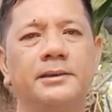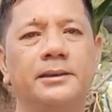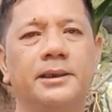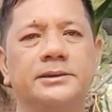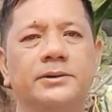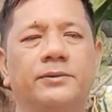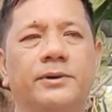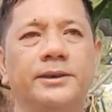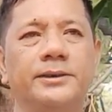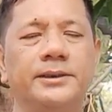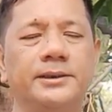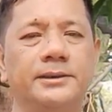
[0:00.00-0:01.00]
nasa
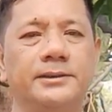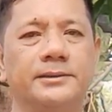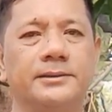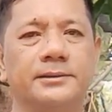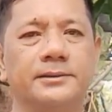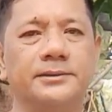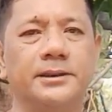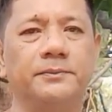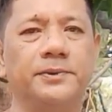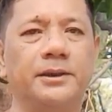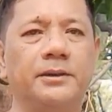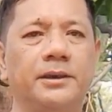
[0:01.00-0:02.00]
YT syempre